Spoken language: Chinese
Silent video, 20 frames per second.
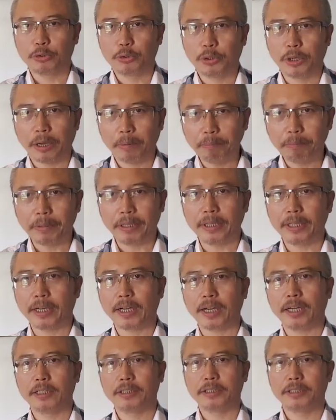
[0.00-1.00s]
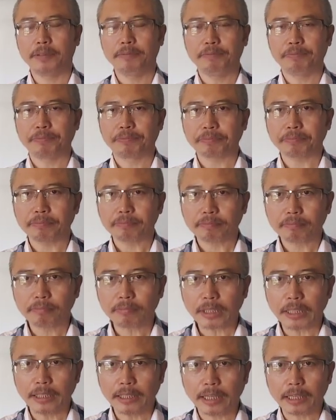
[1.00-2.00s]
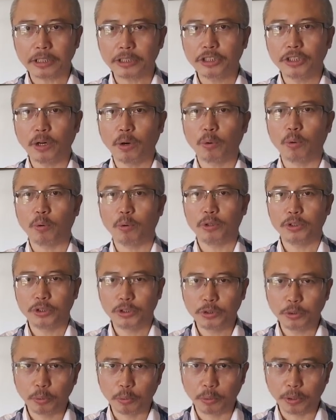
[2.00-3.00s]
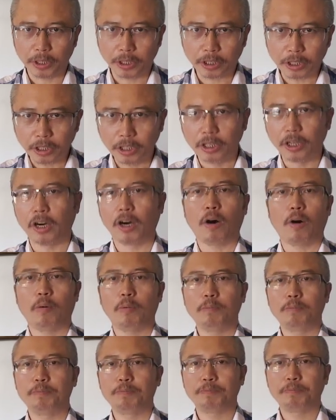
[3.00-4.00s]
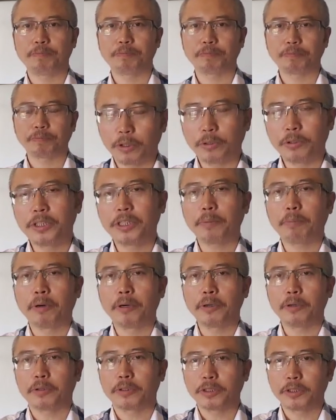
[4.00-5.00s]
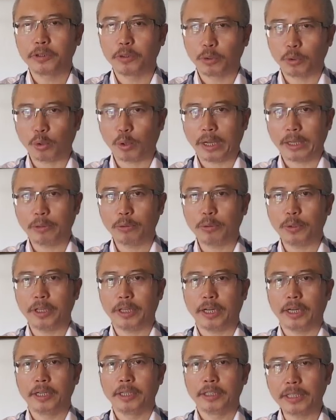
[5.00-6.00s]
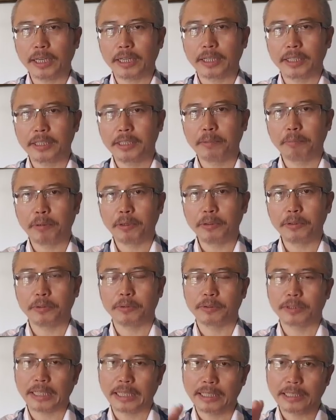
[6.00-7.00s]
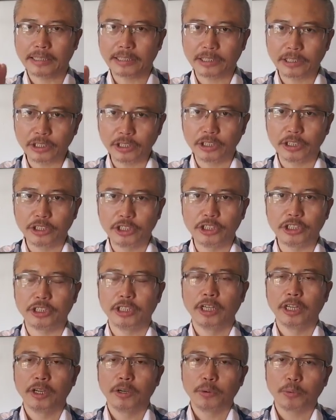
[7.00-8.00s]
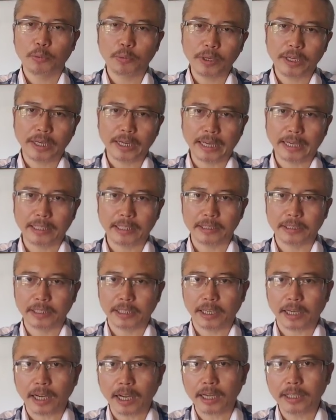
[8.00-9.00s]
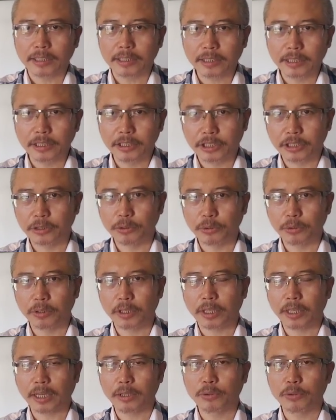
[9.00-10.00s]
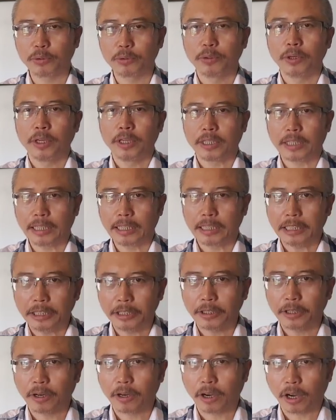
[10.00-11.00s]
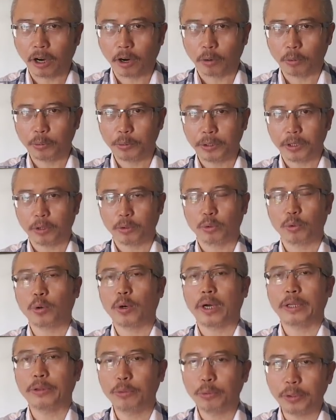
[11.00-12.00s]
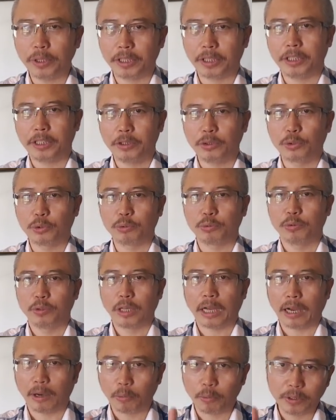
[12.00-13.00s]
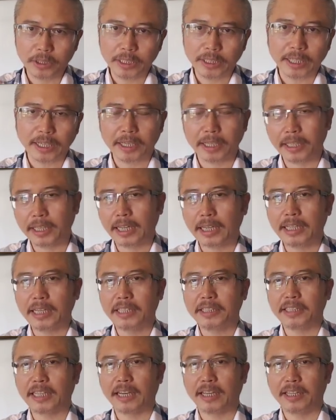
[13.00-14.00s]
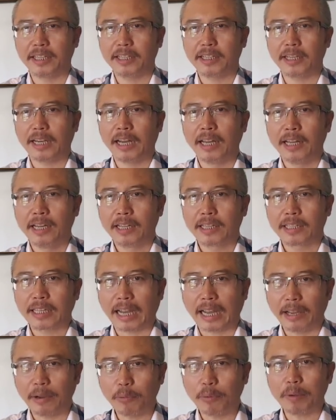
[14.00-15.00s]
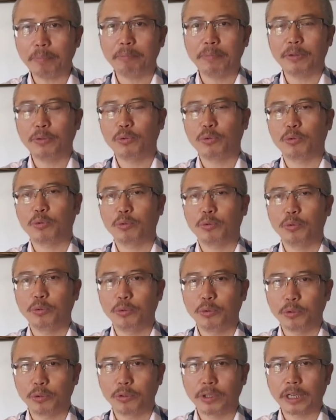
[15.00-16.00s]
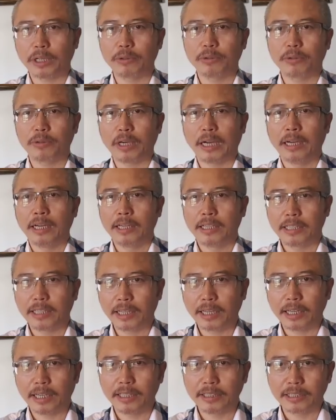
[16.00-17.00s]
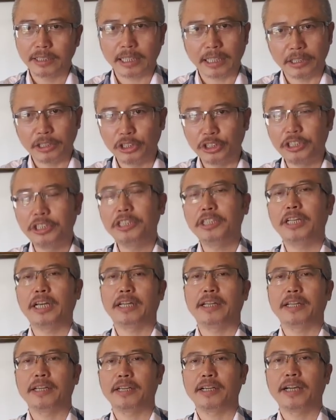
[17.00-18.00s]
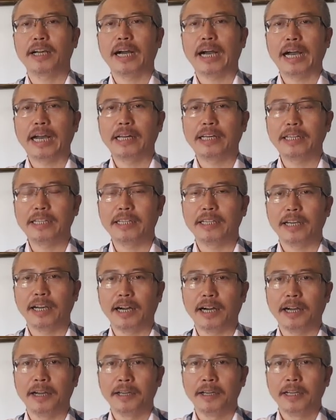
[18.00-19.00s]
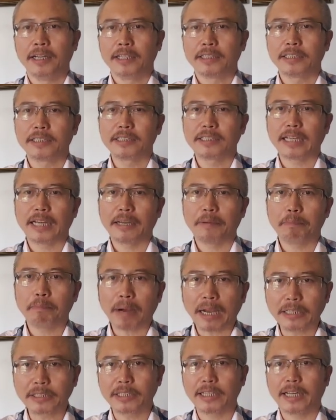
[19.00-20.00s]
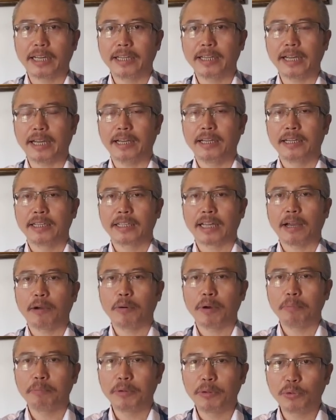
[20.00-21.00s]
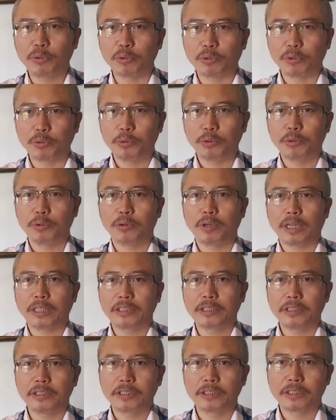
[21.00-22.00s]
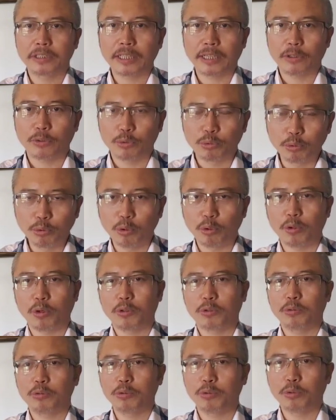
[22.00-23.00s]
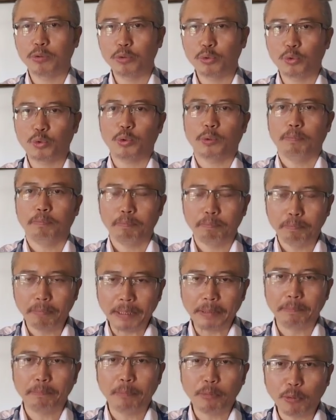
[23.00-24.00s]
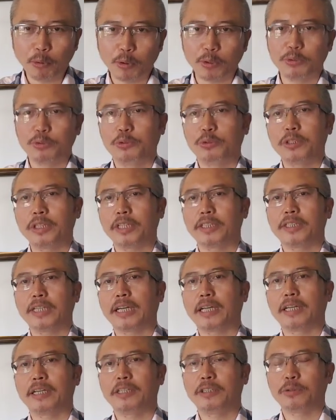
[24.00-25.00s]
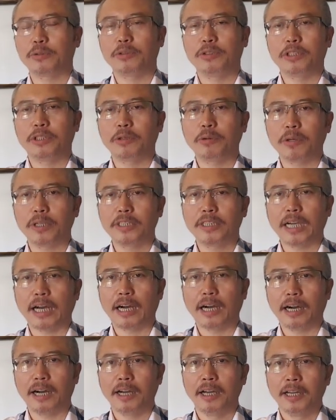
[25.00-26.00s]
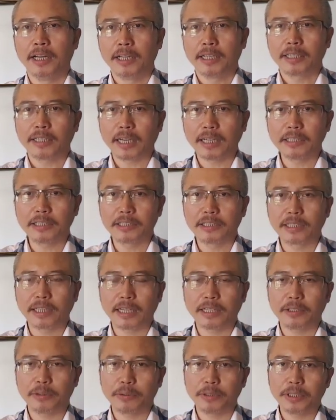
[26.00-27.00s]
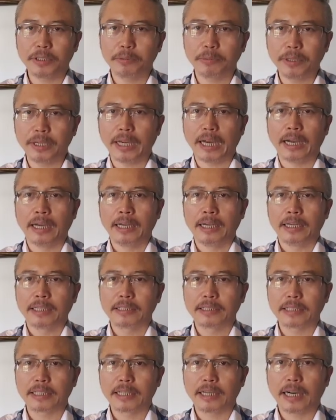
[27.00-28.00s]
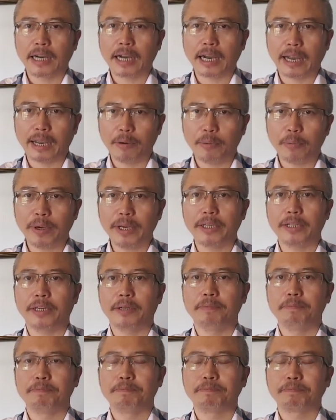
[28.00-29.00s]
全民的抗争，那个效果就会更好。有一些朋友是有团队的，这样的一些朋友在设计未来的这个抗争行动的当中，也一定要考虑到团队的因素啊。我现在给大家讲一个。台湾民主运动当中啊，一个很经典的一个案例啊，是在八十年代，台湾民主的运动啊，正是在如火如荼、准备破局的这样的一种情况下啊，当时呢，有一位啊，这个海外的